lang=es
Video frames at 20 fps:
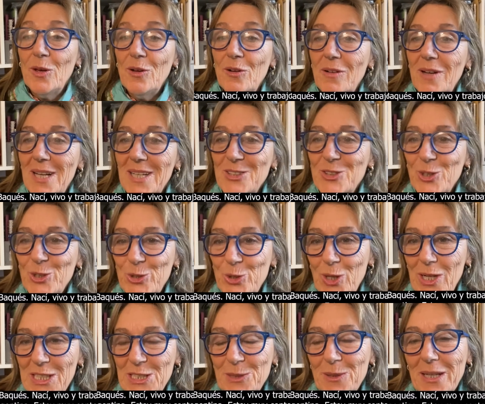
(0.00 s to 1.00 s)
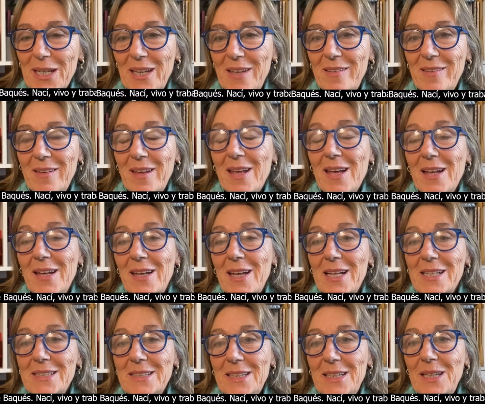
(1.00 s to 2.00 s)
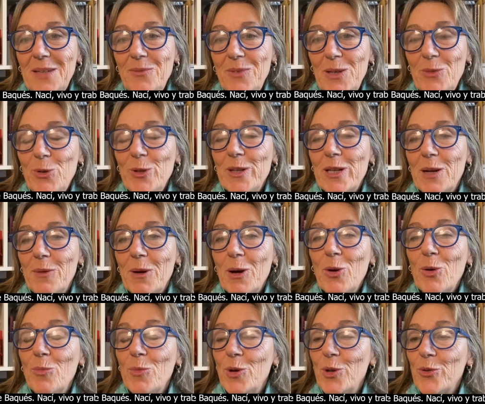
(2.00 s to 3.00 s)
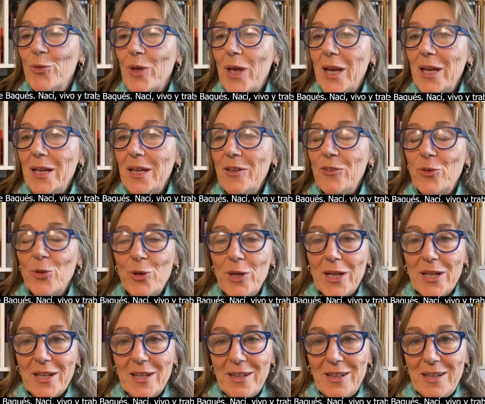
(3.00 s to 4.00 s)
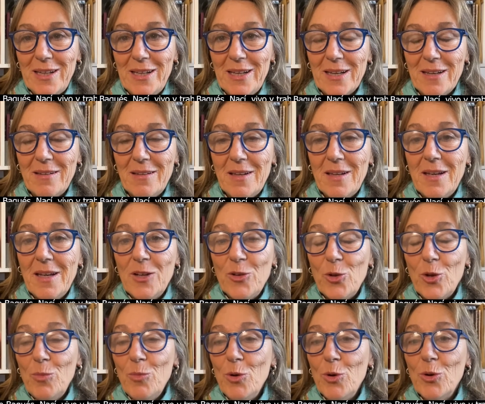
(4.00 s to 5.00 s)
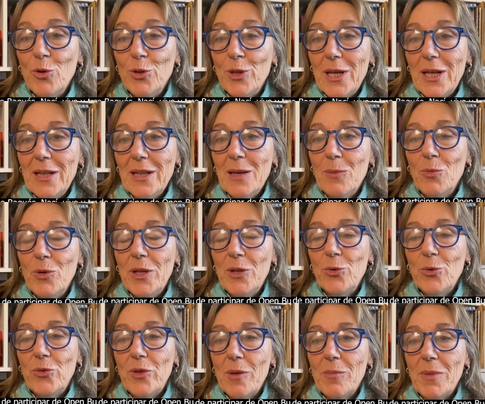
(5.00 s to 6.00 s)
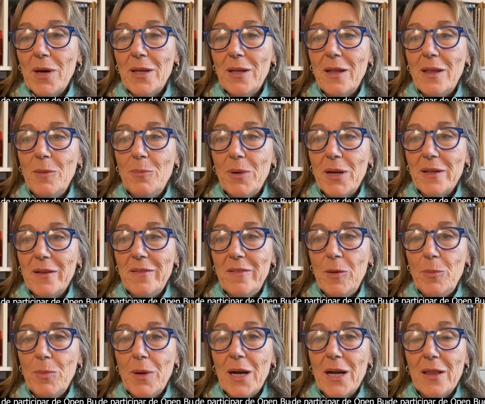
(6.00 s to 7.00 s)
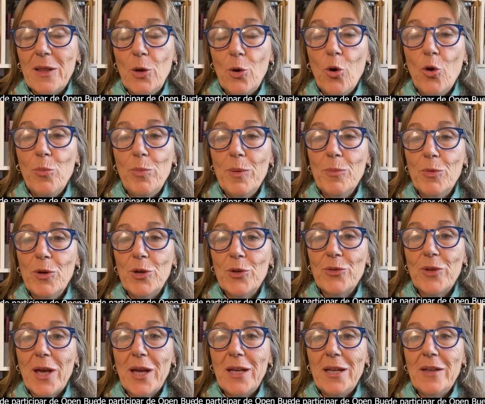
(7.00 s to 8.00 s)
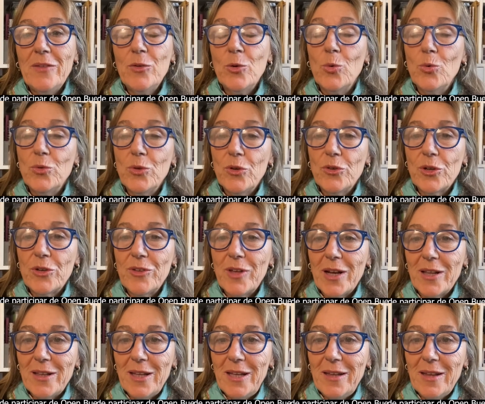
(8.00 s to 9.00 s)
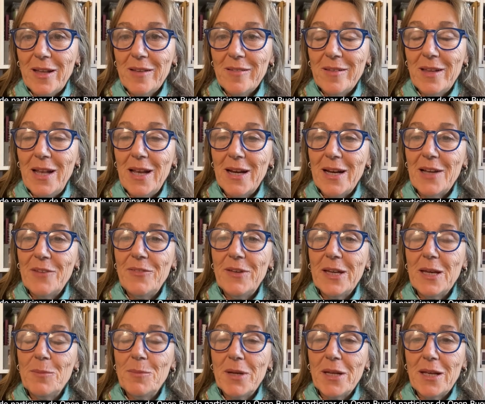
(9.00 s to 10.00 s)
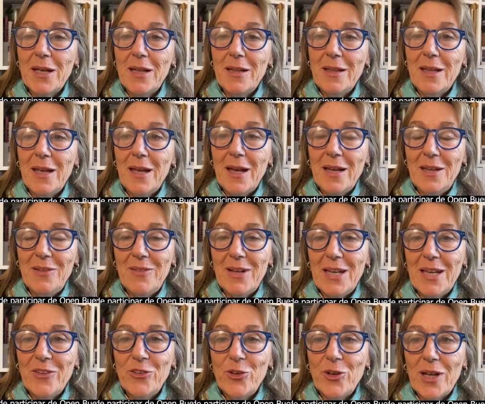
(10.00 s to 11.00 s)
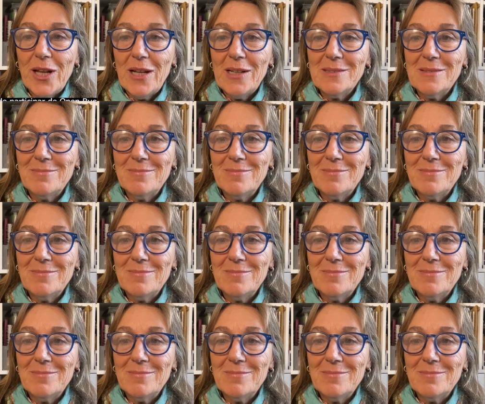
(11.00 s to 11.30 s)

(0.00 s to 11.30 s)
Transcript: Hola, soy Solange Joaqués. Nací, vivo y trabajo en Buenos Aires, soy argentina. Estoy muy contenta, muy entusiasmada de participar de Open Buenos Aires junto a otros artistas de la gráfica emergente a nivel nacional.